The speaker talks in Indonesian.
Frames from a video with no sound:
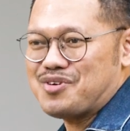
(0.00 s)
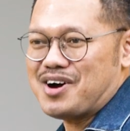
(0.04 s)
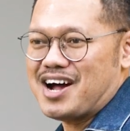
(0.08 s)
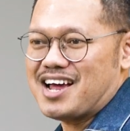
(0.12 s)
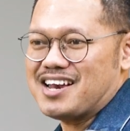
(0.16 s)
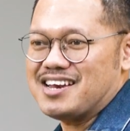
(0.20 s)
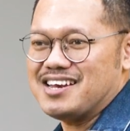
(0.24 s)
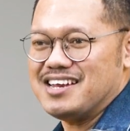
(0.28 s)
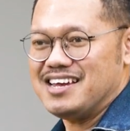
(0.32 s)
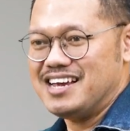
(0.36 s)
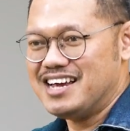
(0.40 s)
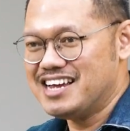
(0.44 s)

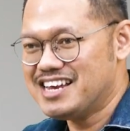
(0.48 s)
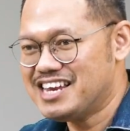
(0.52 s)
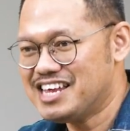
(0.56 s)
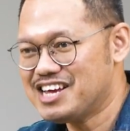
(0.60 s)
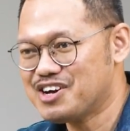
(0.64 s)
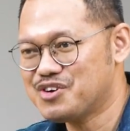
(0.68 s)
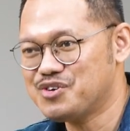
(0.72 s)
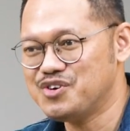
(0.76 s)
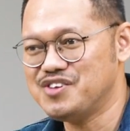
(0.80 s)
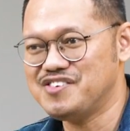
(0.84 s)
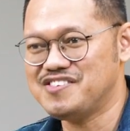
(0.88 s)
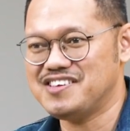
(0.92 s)
Tuhan.
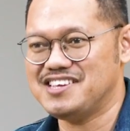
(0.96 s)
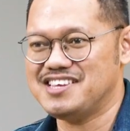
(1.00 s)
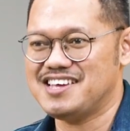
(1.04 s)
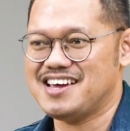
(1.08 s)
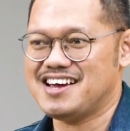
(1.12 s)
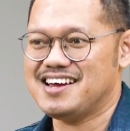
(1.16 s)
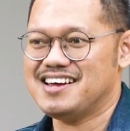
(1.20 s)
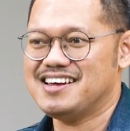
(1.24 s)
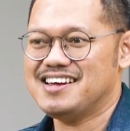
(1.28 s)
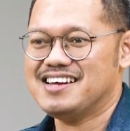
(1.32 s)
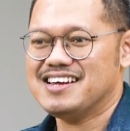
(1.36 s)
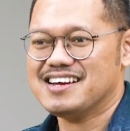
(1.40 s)
Ini
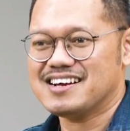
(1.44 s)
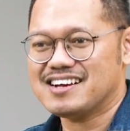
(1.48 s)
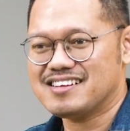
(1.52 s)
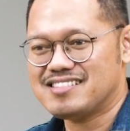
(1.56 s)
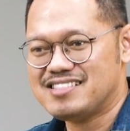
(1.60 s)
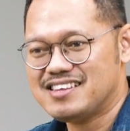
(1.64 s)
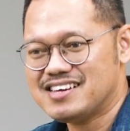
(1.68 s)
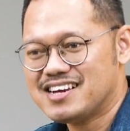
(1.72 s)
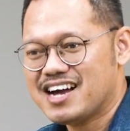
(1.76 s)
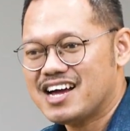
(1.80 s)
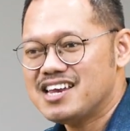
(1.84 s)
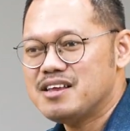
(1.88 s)
kuncinya
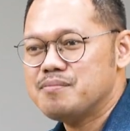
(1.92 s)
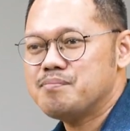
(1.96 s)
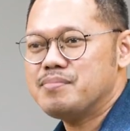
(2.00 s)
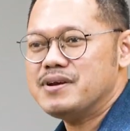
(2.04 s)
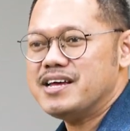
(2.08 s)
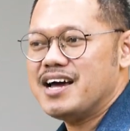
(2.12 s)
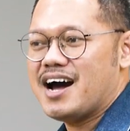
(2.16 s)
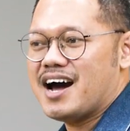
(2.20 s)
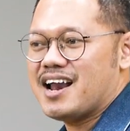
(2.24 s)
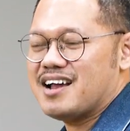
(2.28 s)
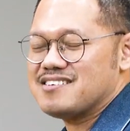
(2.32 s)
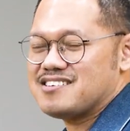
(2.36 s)
ketika
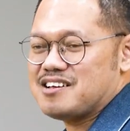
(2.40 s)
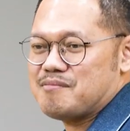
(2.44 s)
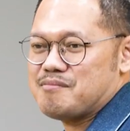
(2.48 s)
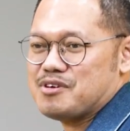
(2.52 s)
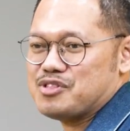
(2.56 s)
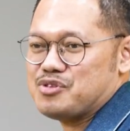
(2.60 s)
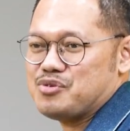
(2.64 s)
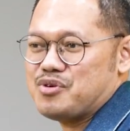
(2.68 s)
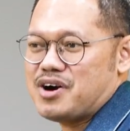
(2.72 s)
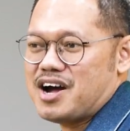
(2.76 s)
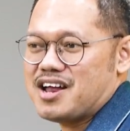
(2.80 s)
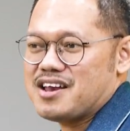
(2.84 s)
dipelihara
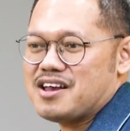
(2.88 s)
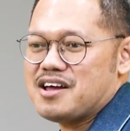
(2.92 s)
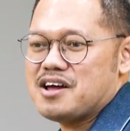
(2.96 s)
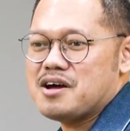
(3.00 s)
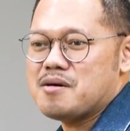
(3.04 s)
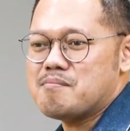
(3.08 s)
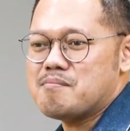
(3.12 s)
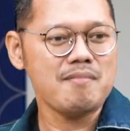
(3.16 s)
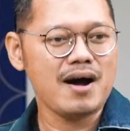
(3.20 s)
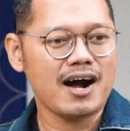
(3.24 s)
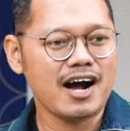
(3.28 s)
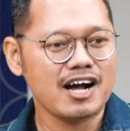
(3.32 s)
sama Tuhan,
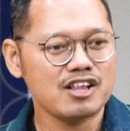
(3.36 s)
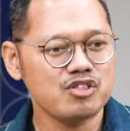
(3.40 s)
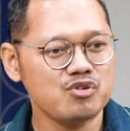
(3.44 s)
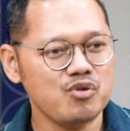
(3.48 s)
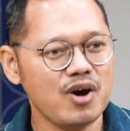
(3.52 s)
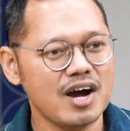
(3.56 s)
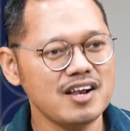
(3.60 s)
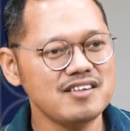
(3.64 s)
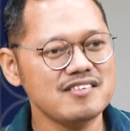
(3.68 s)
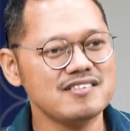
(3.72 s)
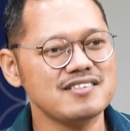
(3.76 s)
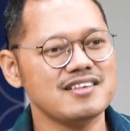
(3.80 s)
maka
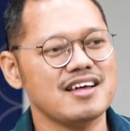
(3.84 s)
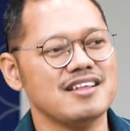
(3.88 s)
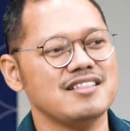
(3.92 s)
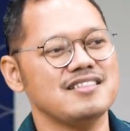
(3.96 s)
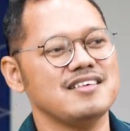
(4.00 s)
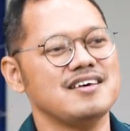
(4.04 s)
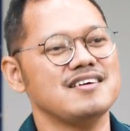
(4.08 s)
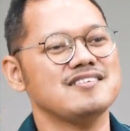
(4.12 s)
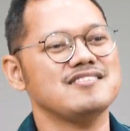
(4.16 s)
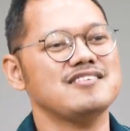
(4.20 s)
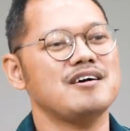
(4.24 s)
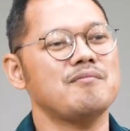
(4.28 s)
Tuhan
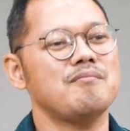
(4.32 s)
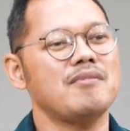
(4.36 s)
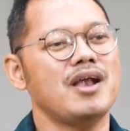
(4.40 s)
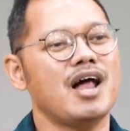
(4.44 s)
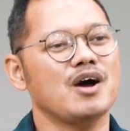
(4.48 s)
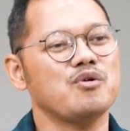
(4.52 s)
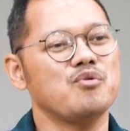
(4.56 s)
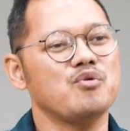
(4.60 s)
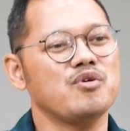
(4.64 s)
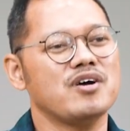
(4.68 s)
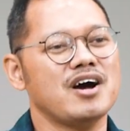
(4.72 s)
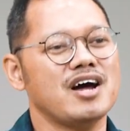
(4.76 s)
senantiasa
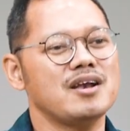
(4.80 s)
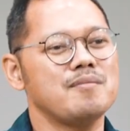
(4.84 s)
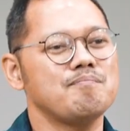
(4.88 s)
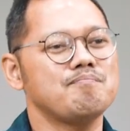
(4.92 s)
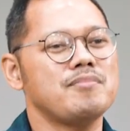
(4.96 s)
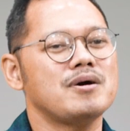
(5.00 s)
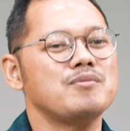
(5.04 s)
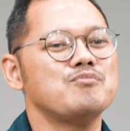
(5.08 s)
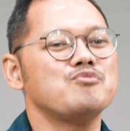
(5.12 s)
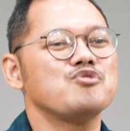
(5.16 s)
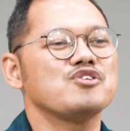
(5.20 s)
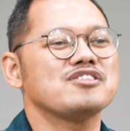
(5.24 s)
melakukan
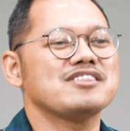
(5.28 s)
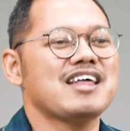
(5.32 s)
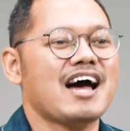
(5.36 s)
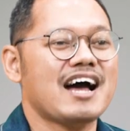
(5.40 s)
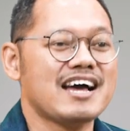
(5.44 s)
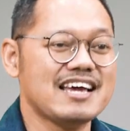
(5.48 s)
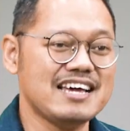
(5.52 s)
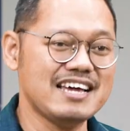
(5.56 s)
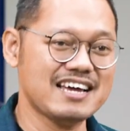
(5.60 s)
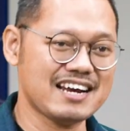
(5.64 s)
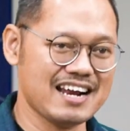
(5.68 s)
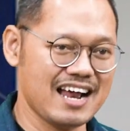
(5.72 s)

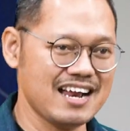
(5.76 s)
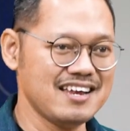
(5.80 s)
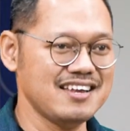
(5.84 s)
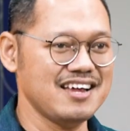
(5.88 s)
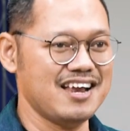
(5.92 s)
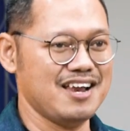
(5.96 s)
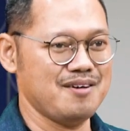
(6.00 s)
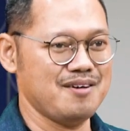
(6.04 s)
pemutakhiran